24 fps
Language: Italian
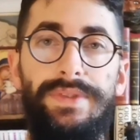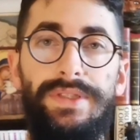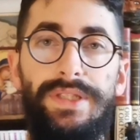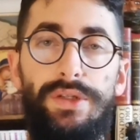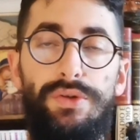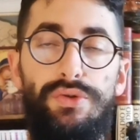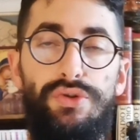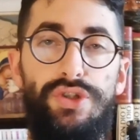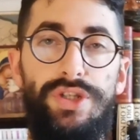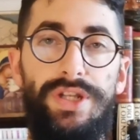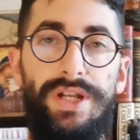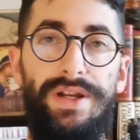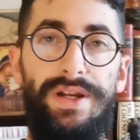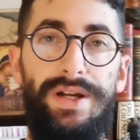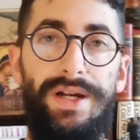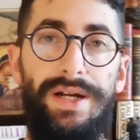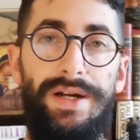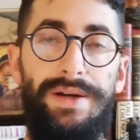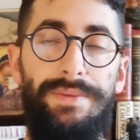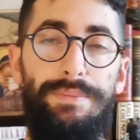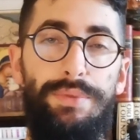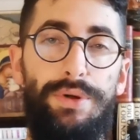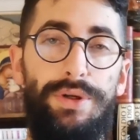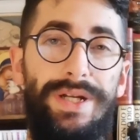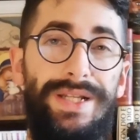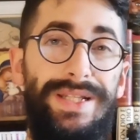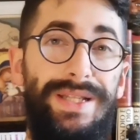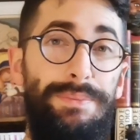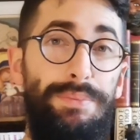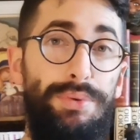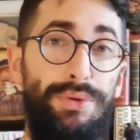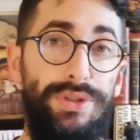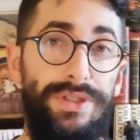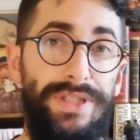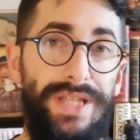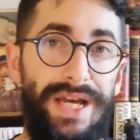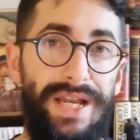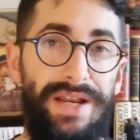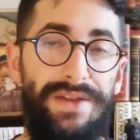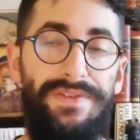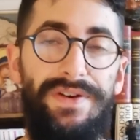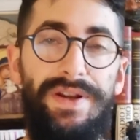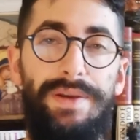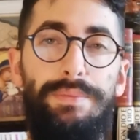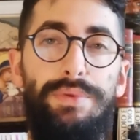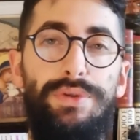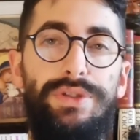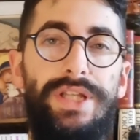da riuscire a, ad apportare, a
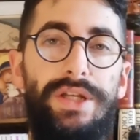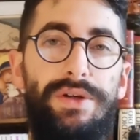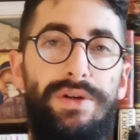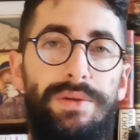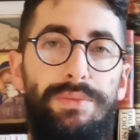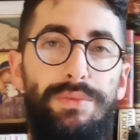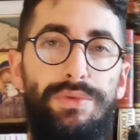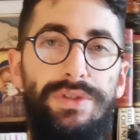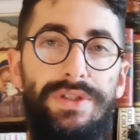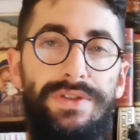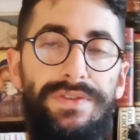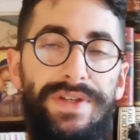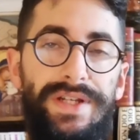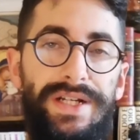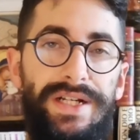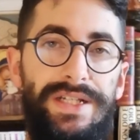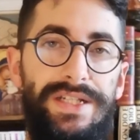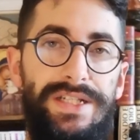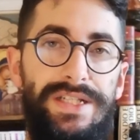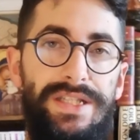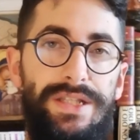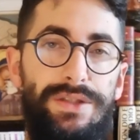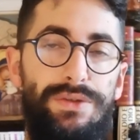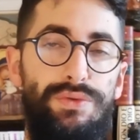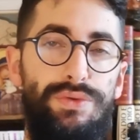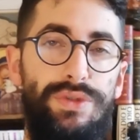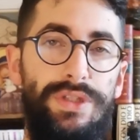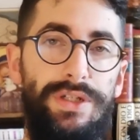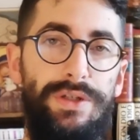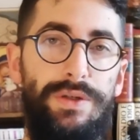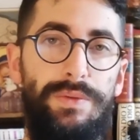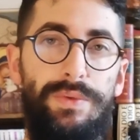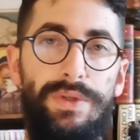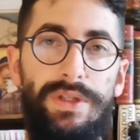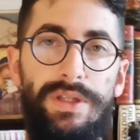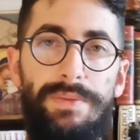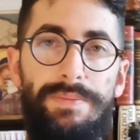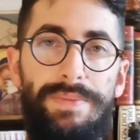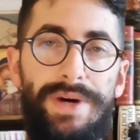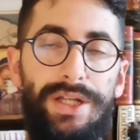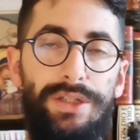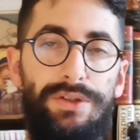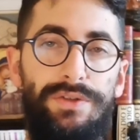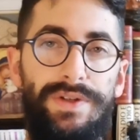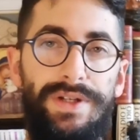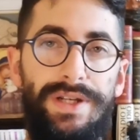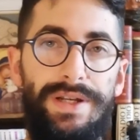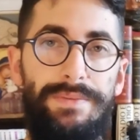far apportare una modifica agli statuti del comune di
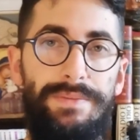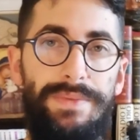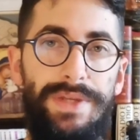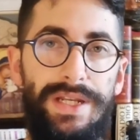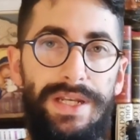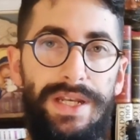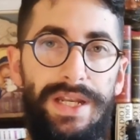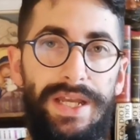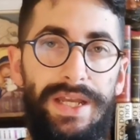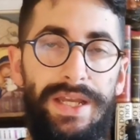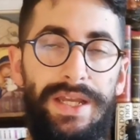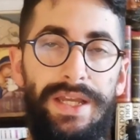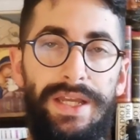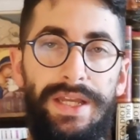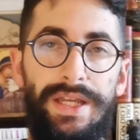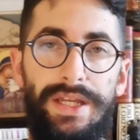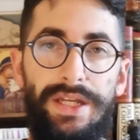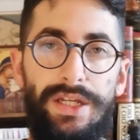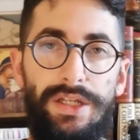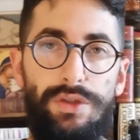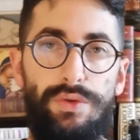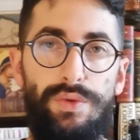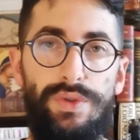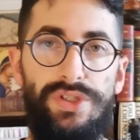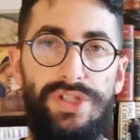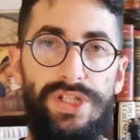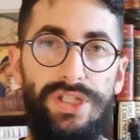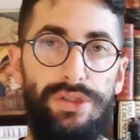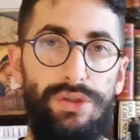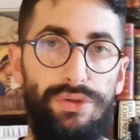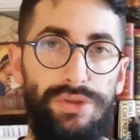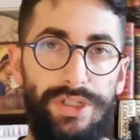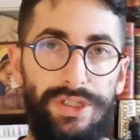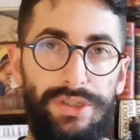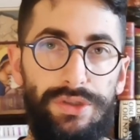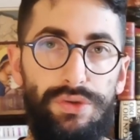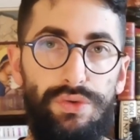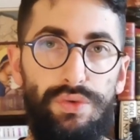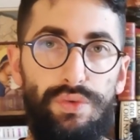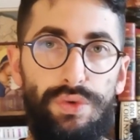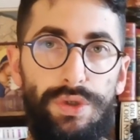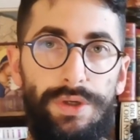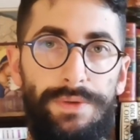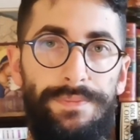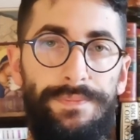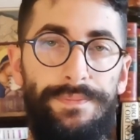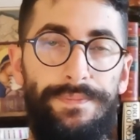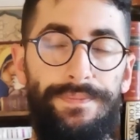Padova nel
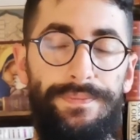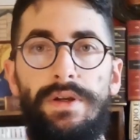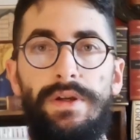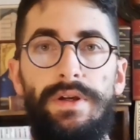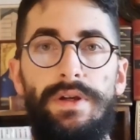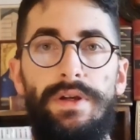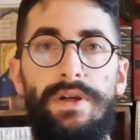1231.